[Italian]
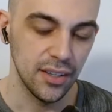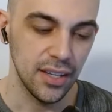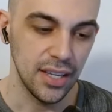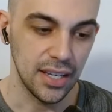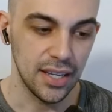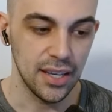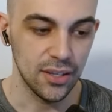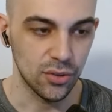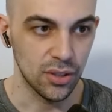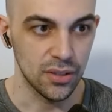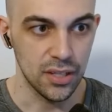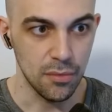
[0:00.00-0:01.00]
e che
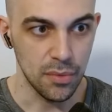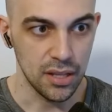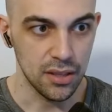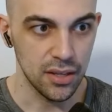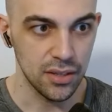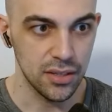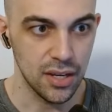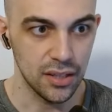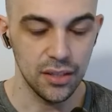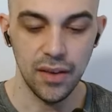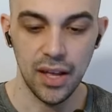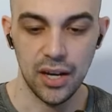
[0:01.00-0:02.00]
sostanzialmente sia
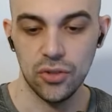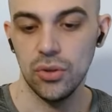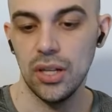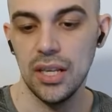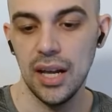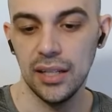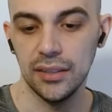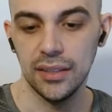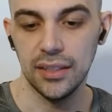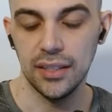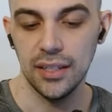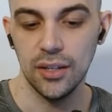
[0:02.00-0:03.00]
diverso dagli
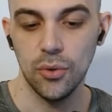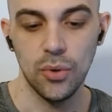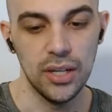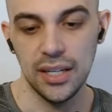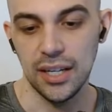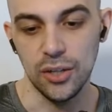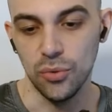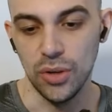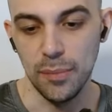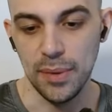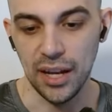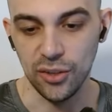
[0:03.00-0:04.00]
altri, quelli che non le
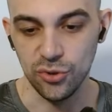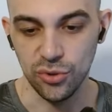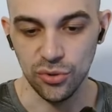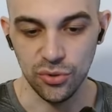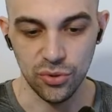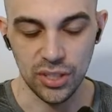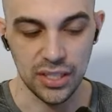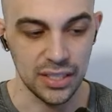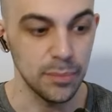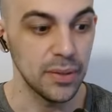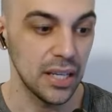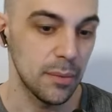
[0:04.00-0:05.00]
piacciono in sostanza.
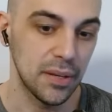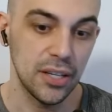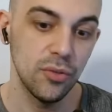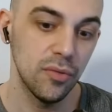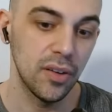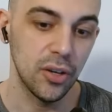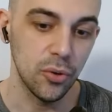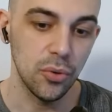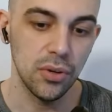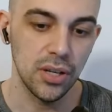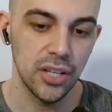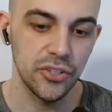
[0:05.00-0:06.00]
Perché? Perché non fanno quello
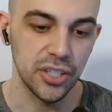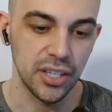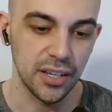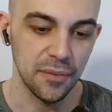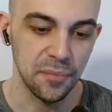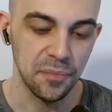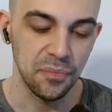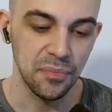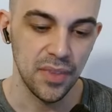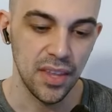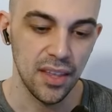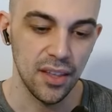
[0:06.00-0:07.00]
che le cerca,
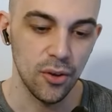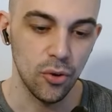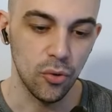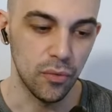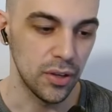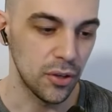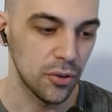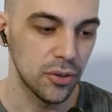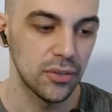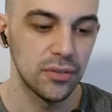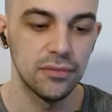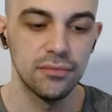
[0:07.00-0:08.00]

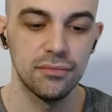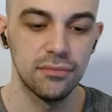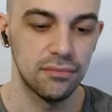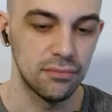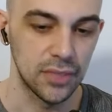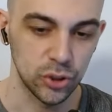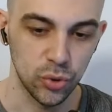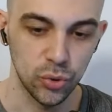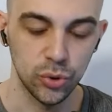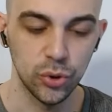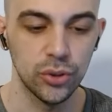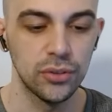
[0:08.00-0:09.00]
ovvero
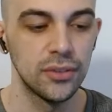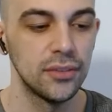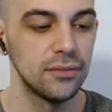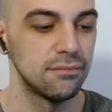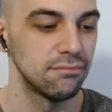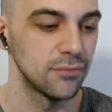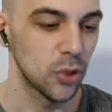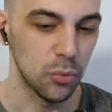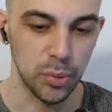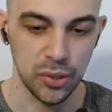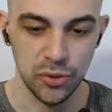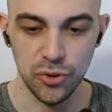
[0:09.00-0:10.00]
ascolto,
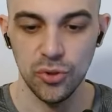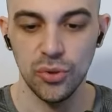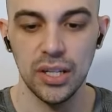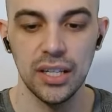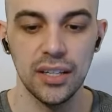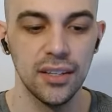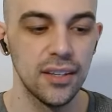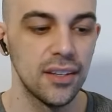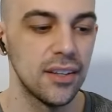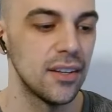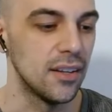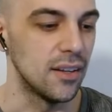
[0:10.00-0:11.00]
comprensione,
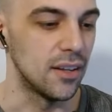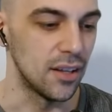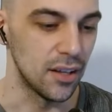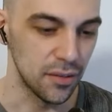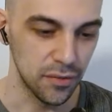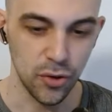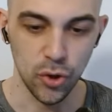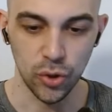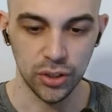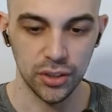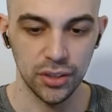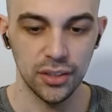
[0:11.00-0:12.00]
eh,
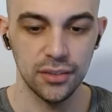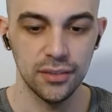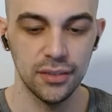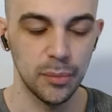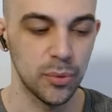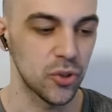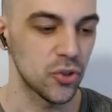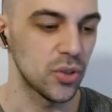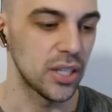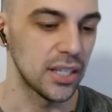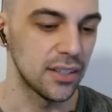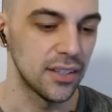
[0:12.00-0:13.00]
flirt, una
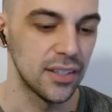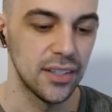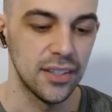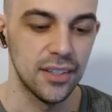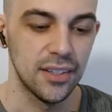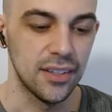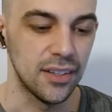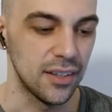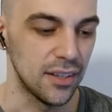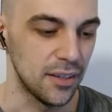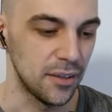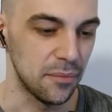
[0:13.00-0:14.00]
persona
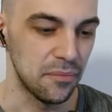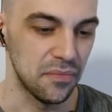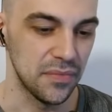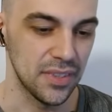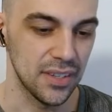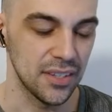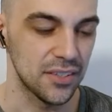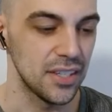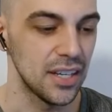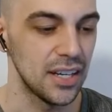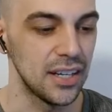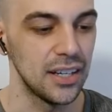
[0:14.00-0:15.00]
eh, che
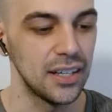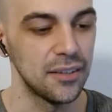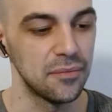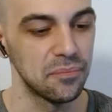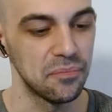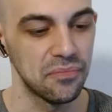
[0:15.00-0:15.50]
sia